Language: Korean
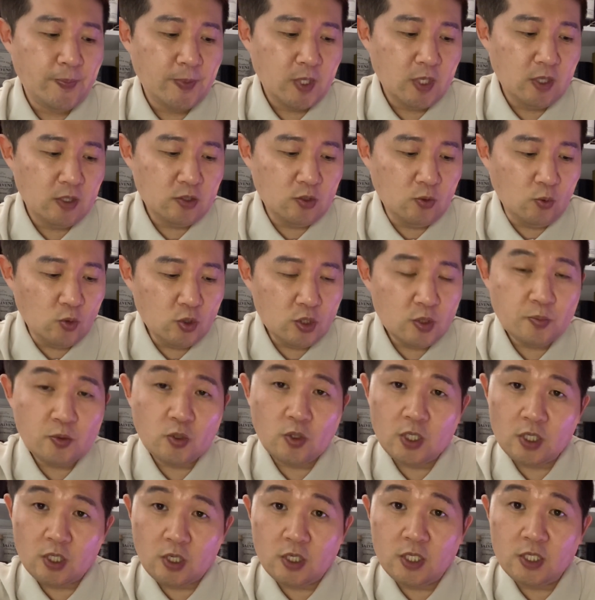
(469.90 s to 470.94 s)
그래서
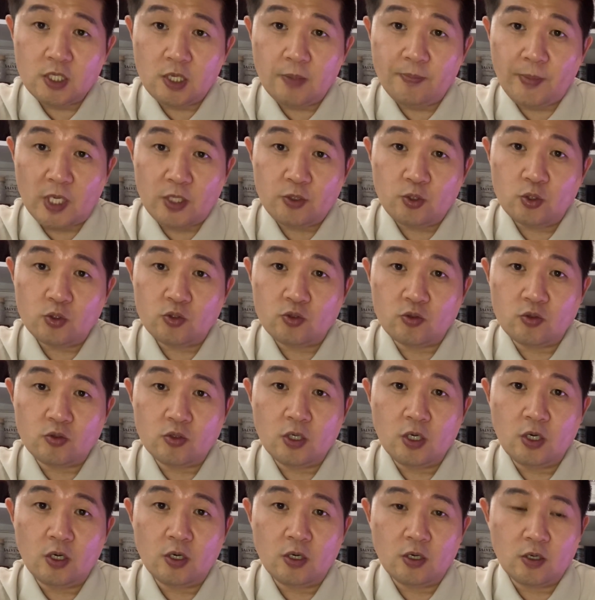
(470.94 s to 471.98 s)
50도에다 일단
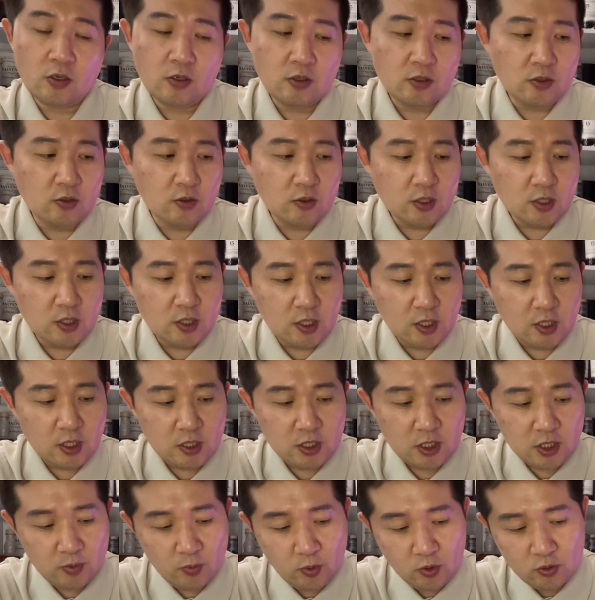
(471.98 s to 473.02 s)
맞춰줬고요. 거기다가
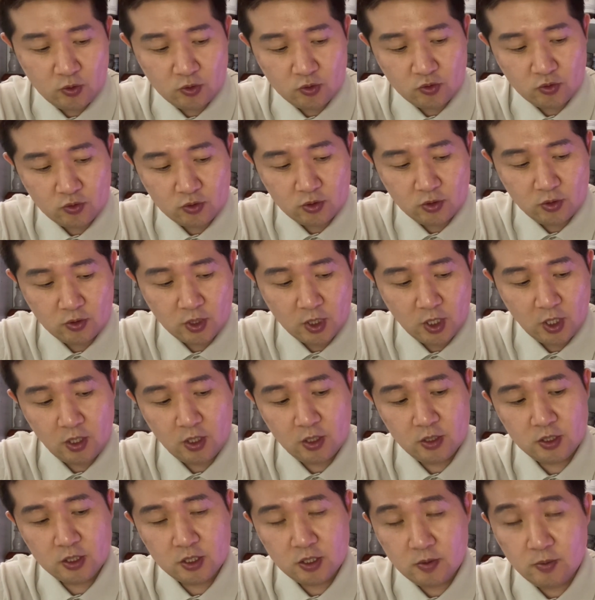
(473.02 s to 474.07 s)
15년
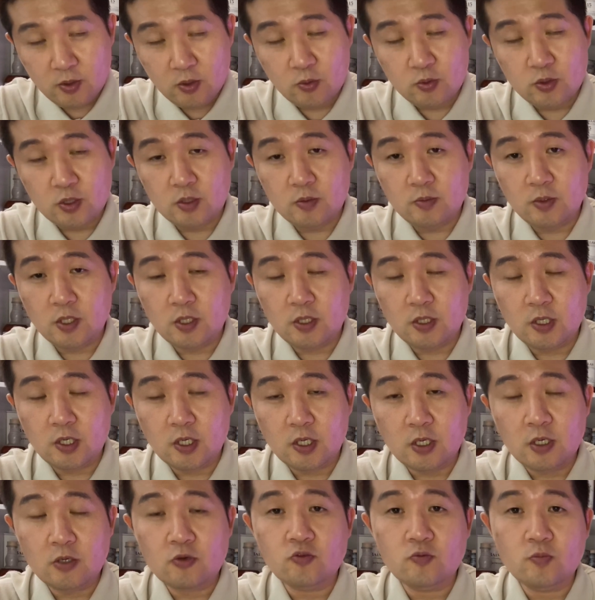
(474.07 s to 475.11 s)
숙성에
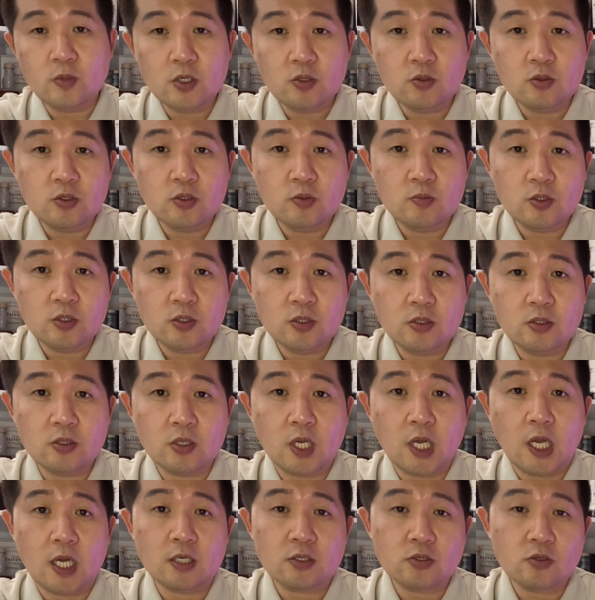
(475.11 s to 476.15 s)
750에다가 9만원이면은
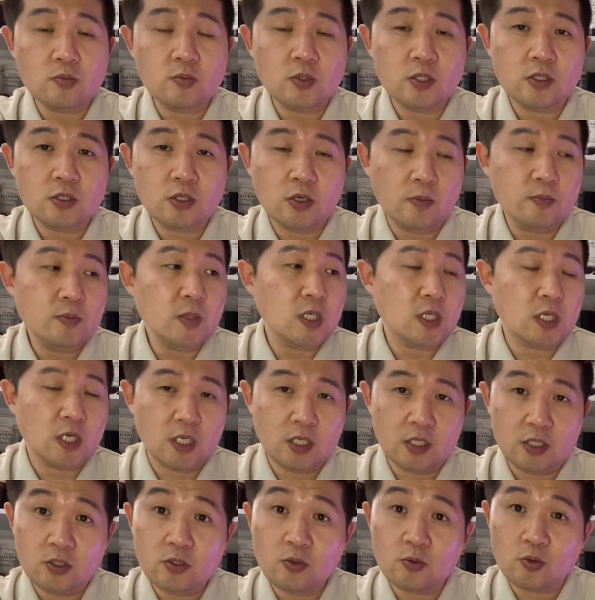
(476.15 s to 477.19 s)
가성비 쩝니다.
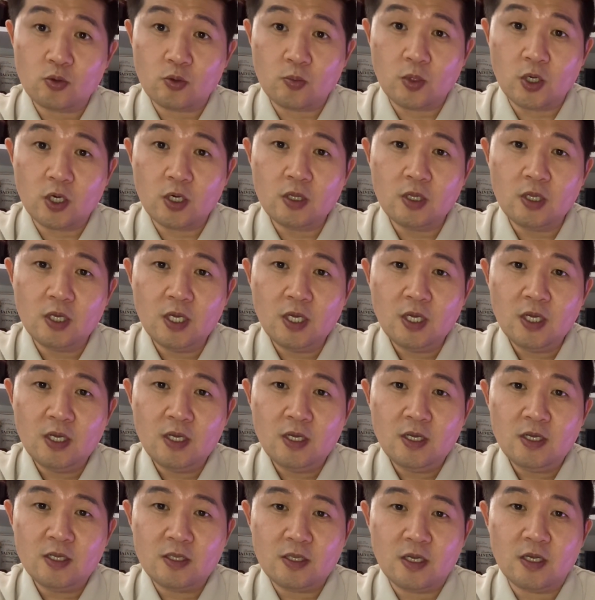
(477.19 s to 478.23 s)
이 정도면.
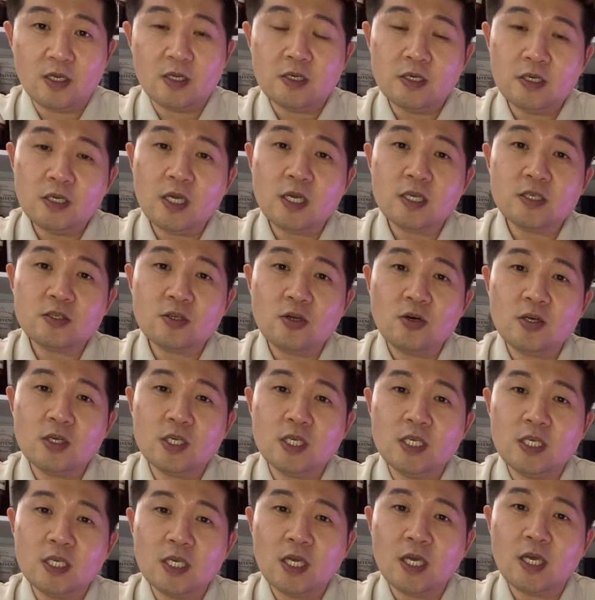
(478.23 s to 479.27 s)
네. 그래서
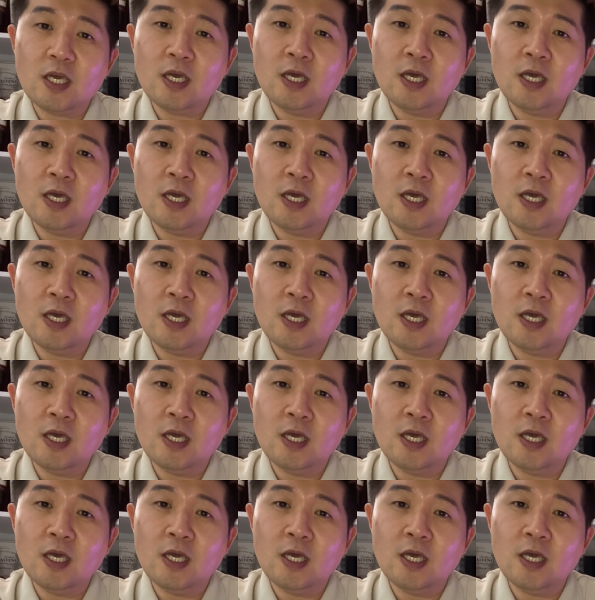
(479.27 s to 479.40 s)
이게,